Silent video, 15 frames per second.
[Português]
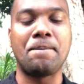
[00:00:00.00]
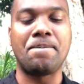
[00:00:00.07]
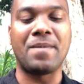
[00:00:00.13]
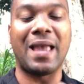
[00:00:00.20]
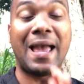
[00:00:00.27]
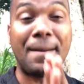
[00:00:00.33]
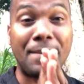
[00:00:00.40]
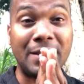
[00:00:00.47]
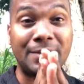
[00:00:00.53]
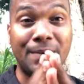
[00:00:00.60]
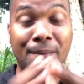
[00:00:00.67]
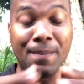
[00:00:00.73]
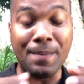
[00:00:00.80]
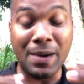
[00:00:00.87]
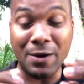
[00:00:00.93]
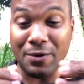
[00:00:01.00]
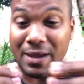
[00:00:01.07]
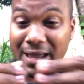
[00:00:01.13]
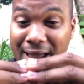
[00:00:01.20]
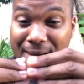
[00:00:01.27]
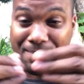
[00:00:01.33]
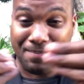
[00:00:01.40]
É a mesma mão que
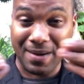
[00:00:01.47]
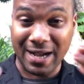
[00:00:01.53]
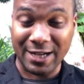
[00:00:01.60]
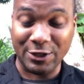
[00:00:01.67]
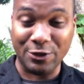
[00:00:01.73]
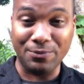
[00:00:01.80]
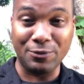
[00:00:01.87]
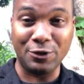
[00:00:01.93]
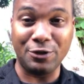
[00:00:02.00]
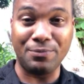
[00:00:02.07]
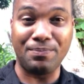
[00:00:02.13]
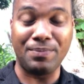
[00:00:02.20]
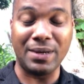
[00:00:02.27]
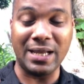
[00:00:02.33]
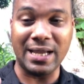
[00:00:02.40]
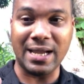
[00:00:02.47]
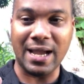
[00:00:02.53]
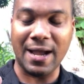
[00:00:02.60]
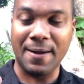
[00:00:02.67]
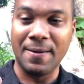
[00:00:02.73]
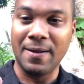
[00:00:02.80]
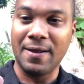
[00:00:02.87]
reparte e
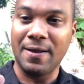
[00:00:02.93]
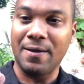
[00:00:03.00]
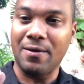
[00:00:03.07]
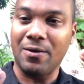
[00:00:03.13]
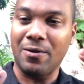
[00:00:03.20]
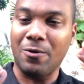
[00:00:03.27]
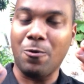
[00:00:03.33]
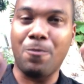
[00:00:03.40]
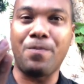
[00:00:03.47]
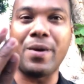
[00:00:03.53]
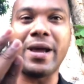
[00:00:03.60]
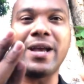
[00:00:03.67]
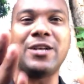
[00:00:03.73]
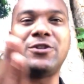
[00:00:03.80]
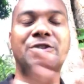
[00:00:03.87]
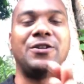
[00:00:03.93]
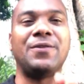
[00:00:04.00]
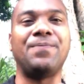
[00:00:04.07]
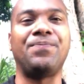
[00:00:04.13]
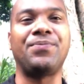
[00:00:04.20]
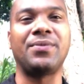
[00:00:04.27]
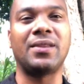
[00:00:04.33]
multiplica o peixe.
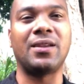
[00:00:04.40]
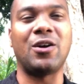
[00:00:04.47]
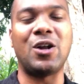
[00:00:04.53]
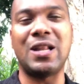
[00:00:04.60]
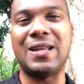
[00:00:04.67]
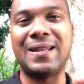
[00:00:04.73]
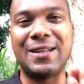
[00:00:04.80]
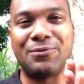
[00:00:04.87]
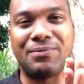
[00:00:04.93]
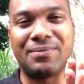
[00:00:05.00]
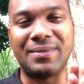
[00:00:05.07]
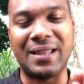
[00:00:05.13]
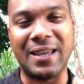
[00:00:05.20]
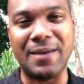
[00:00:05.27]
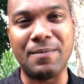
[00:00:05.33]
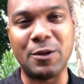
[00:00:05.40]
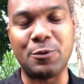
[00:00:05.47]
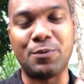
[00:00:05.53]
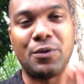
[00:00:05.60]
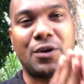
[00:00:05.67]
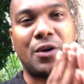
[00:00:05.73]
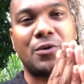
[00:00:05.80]
Olha, não temas,
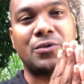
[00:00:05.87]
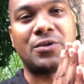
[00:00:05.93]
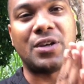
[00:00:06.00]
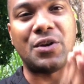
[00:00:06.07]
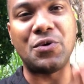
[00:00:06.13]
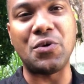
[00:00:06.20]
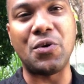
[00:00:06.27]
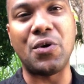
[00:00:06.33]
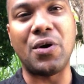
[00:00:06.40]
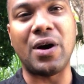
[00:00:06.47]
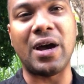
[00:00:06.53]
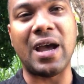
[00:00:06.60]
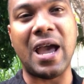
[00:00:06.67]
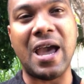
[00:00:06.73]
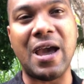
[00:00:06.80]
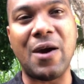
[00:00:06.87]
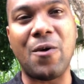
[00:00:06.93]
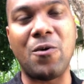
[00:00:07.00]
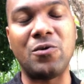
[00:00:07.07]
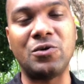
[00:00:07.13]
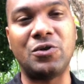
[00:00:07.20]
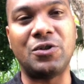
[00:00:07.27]
porque o Senhor é
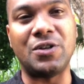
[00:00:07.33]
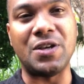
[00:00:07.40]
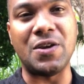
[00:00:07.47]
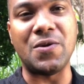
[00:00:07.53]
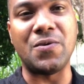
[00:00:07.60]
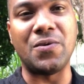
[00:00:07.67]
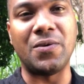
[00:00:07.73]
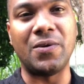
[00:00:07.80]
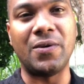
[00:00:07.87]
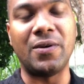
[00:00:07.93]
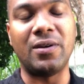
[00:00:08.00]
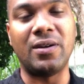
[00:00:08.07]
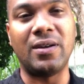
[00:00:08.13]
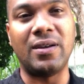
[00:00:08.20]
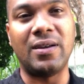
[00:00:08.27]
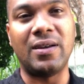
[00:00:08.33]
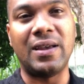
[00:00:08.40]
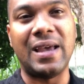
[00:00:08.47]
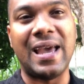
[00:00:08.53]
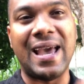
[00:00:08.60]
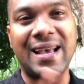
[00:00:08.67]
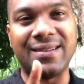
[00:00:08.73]
contigo.
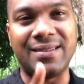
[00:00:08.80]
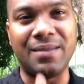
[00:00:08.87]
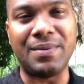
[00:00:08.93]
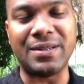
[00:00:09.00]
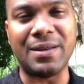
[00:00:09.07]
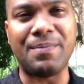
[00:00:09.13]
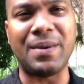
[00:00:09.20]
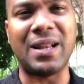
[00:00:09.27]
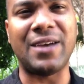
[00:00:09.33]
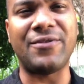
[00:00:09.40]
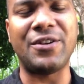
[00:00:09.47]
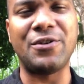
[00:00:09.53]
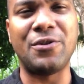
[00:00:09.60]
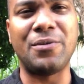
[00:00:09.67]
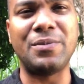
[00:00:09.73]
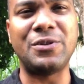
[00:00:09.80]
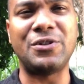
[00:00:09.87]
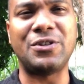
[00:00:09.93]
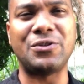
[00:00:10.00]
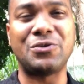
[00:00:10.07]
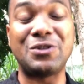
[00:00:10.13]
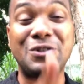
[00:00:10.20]
Receba essa palavra em nome de
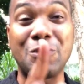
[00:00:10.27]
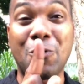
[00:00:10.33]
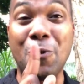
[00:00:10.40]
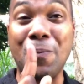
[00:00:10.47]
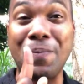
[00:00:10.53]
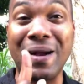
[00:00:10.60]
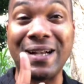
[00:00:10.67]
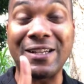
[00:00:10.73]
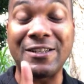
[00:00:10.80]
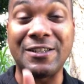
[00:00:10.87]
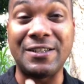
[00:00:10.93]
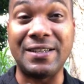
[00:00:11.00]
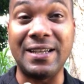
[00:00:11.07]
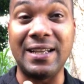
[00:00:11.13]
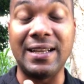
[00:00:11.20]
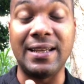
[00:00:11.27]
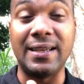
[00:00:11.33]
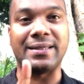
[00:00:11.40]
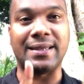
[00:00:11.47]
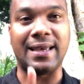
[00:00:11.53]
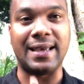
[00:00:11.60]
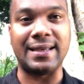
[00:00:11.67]
Jesus e compartilhe.
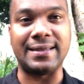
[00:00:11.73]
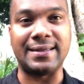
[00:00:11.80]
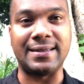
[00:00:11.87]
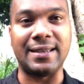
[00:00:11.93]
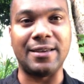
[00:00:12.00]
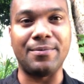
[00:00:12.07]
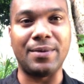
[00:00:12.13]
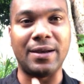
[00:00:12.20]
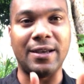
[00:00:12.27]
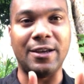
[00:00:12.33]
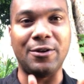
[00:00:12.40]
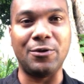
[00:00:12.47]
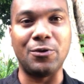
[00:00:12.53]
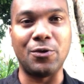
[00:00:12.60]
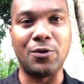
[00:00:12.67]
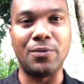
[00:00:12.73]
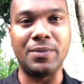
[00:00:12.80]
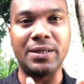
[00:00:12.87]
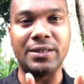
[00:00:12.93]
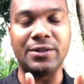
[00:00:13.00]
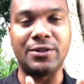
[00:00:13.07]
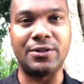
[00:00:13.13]
Receba em nome
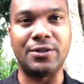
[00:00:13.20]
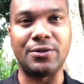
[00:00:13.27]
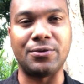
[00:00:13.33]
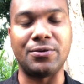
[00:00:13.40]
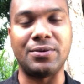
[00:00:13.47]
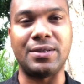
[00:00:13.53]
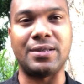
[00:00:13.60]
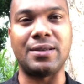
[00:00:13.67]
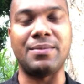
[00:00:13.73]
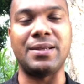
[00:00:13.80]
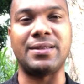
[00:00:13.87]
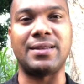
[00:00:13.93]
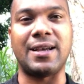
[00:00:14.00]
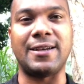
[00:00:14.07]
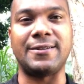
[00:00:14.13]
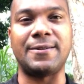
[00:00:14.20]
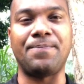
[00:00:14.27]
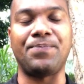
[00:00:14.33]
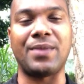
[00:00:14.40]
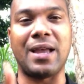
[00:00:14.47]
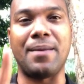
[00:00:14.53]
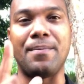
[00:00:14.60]
de Jesus essa mensagem.
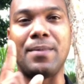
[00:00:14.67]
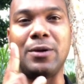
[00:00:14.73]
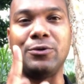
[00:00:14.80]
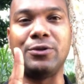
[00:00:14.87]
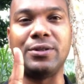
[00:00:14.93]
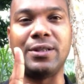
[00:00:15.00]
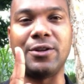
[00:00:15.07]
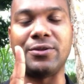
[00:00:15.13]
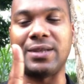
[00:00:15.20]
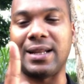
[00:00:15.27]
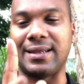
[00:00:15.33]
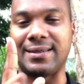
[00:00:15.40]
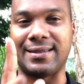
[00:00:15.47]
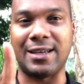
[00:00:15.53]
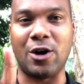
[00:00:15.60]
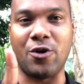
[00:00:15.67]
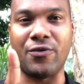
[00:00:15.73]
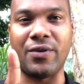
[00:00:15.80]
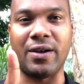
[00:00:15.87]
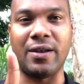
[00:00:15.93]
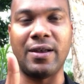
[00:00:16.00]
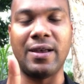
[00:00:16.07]
A mão de Deus ela
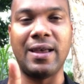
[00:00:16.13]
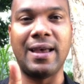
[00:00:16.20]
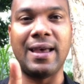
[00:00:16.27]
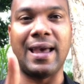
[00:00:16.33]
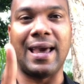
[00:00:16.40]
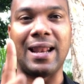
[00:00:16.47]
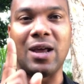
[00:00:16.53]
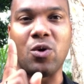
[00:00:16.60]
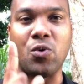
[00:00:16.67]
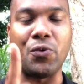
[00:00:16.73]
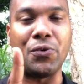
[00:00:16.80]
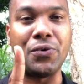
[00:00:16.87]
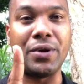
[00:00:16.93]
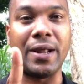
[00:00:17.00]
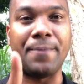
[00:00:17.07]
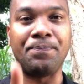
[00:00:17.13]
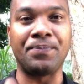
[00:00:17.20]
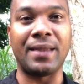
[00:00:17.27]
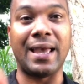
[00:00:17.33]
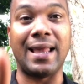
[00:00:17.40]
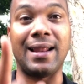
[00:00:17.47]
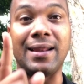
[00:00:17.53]
salva, ela cura,
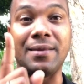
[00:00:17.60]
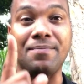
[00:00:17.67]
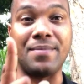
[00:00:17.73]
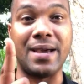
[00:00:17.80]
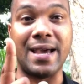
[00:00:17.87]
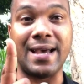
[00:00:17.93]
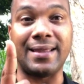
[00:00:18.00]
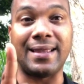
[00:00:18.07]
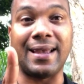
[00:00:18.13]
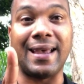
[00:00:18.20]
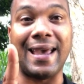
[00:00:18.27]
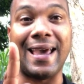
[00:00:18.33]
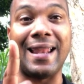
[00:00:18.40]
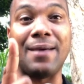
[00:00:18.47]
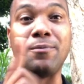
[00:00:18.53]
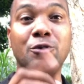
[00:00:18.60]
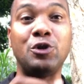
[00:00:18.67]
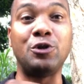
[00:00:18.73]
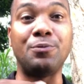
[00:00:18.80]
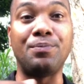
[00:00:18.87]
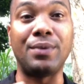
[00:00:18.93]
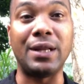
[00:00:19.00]
ela liberta, ela
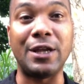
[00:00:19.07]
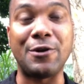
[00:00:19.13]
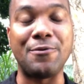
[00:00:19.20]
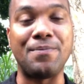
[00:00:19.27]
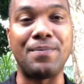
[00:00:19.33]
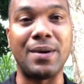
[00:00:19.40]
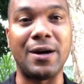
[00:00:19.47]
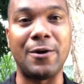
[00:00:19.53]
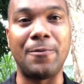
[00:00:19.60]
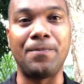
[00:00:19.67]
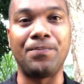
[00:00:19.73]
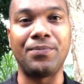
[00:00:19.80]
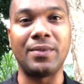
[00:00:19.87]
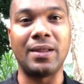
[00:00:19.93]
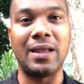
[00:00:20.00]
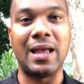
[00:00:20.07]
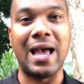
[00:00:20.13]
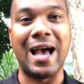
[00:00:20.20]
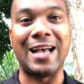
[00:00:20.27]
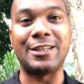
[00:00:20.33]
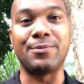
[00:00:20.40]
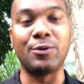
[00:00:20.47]
multiplica o pão,
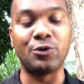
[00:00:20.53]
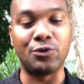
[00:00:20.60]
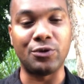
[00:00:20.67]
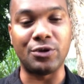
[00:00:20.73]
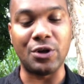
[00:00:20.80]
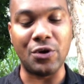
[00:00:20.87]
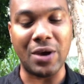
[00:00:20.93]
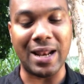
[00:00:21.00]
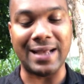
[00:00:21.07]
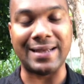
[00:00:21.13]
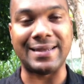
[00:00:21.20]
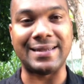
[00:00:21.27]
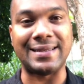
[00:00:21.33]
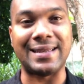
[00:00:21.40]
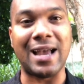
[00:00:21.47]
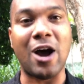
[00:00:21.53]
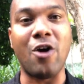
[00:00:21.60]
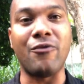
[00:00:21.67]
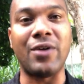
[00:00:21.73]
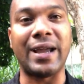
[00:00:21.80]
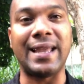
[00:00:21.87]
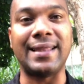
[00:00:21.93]
as mãos do Senhor ela
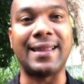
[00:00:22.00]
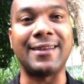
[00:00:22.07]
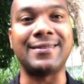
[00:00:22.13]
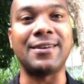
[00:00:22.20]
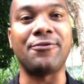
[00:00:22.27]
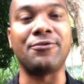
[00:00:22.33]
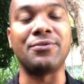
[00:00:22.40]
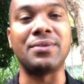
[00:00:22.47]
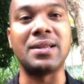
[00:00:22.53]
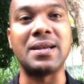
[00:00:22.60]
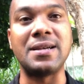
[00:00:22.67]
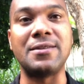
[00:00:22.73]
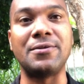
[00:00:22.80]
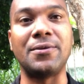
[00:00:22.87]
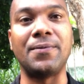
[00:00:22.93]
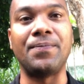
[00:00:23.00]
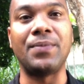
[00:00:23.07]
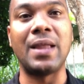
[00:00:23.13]
salva quem está se afundando.